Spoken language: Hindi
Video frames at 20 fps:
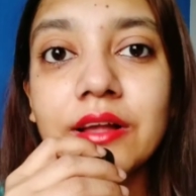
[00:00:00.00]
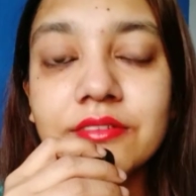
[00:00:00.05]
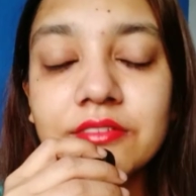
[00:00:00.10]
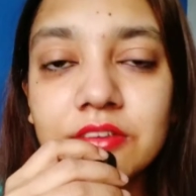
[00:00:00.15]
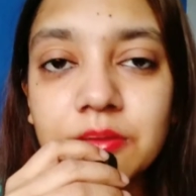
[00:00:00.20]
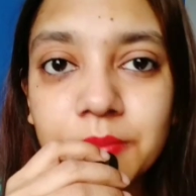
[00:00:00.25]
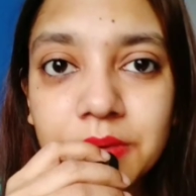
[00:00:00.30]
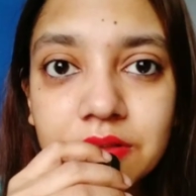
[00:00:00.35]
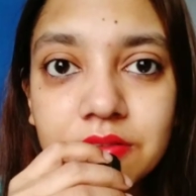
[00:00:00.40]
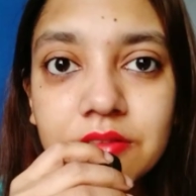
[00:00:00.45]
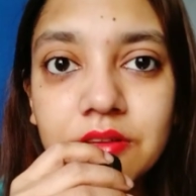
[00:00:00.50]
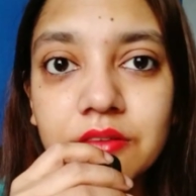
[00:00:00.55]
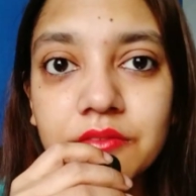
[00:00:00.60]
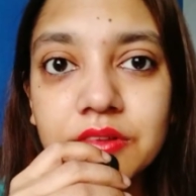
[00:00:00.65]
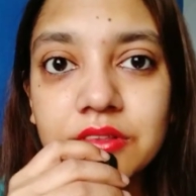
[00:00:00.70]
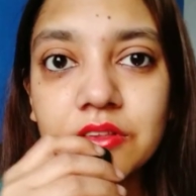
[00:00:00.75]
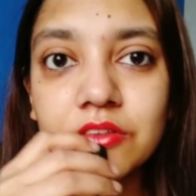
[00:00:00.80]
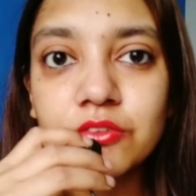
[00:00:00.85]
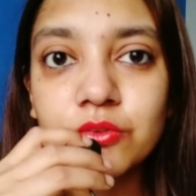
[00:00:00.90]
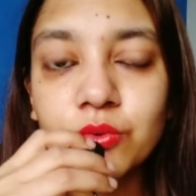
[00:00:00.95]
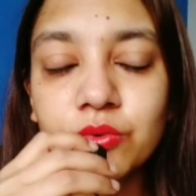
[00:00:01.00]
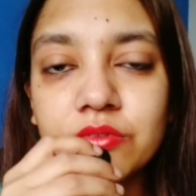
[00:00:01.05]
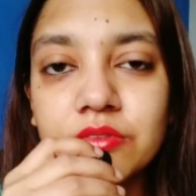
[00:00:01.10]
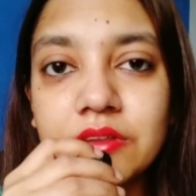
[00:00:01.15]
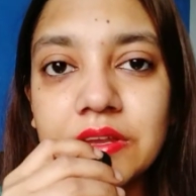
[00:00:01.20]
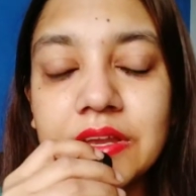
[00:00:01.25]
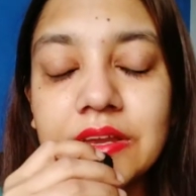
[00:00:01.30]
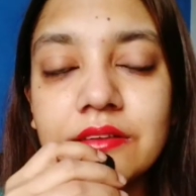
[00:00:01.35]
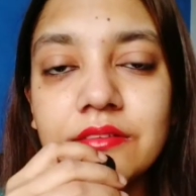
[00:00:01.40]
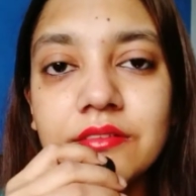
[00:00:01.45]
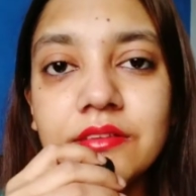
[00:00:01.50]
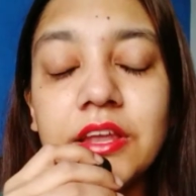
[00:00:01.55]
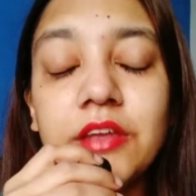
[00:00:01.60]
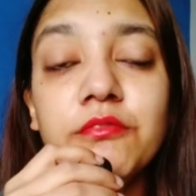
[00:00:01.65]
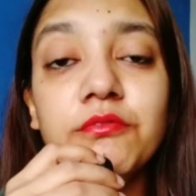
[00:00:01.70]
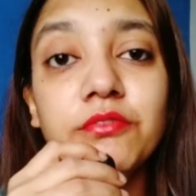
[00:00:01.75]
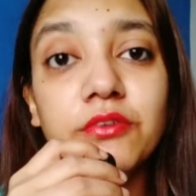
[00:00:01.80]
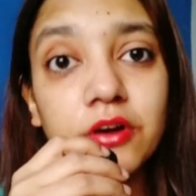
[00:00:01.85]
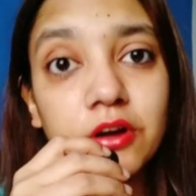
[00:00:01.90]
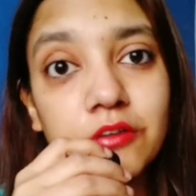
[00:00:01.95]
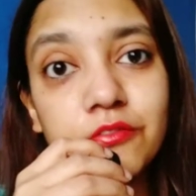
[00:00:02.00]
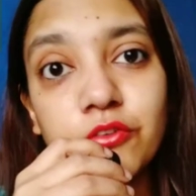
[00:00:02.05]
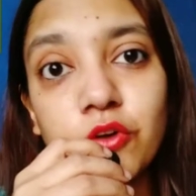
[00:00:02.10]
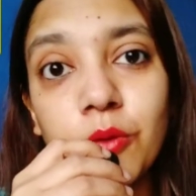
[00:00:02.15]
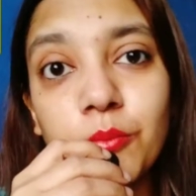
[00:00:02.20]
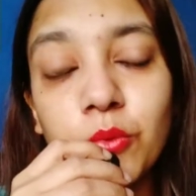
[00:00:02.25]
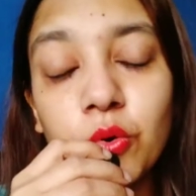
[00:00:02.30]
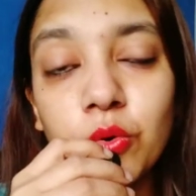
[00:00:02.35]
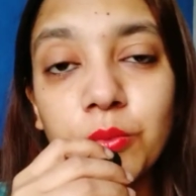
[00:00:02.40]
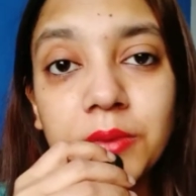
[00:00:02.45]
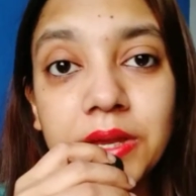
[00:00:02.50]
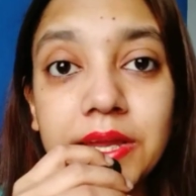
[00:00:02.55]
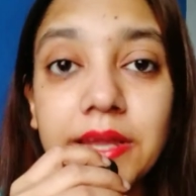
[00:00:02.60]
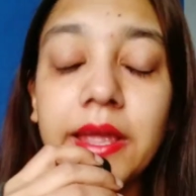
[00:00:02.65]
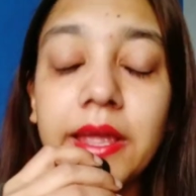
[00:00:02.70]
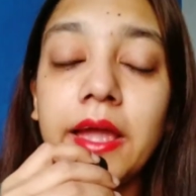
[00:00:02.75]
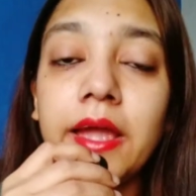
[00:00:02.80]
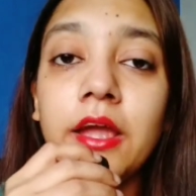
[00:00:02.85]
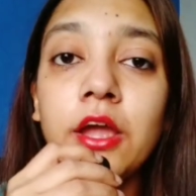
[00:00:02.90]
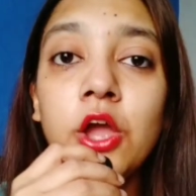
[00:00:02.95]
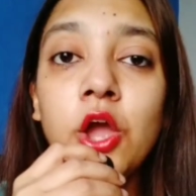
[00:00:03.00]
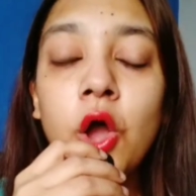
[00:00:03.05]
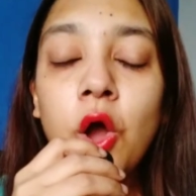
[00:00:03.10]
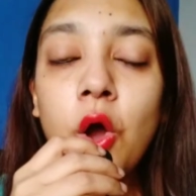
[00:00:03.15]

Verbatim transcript: कस्टमर सर्विस एसोसिएट्स की वर्क फ्रॉम होम ही है